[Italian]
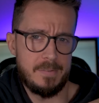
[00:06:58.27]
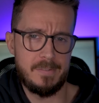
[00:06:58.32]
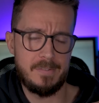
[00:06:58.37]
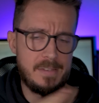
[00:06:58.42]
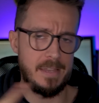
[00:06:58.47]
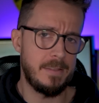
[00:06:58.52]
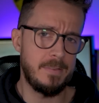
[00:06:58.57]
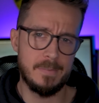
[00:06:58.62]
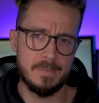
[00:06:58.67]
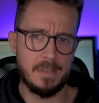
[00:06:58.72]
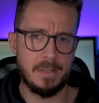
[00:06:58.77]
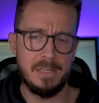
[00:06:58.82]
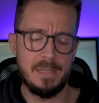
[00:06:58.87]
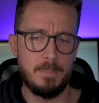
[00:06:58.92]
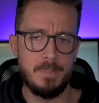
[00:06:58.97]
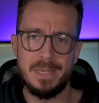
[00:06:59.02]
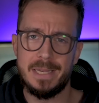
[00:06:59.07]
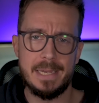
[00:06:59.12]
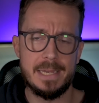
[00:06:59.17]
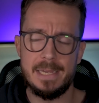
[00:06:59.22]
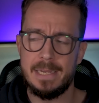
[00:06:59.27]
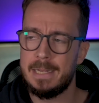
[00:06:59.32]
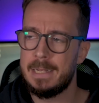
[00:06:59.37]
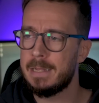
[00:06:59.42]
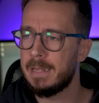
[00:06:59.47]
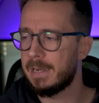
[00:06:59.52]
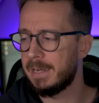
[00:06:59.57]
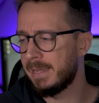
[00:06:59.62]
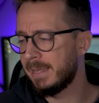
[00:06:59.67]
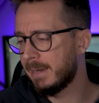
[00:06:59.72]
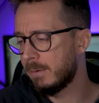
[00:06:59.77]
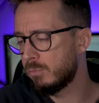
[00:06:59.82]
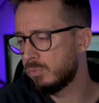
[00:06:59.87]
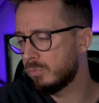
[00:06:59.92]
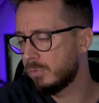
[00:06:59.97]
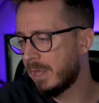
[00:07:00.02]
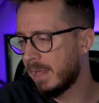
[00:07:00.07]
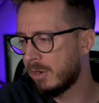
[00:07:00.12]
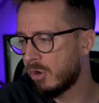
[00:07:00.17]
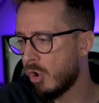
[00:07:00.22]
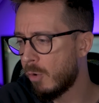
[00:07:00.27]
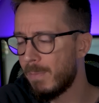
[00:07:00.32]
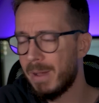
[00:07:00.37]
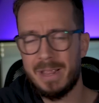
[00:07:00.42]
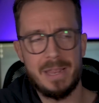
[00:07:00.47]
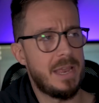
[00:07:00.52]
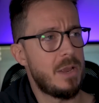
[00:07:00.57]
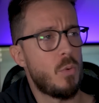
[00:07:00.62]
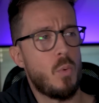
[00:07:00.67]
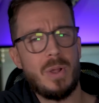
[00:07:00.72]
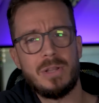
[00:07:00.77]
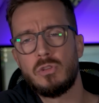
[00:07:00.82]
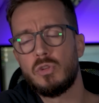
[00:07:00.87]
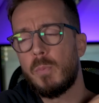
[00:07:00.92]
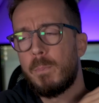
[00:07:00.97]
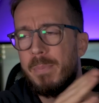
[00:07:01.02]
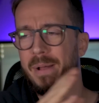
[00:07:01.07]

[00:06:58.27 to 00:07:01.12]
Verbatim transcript: senza DB Killer. Era una roba che quando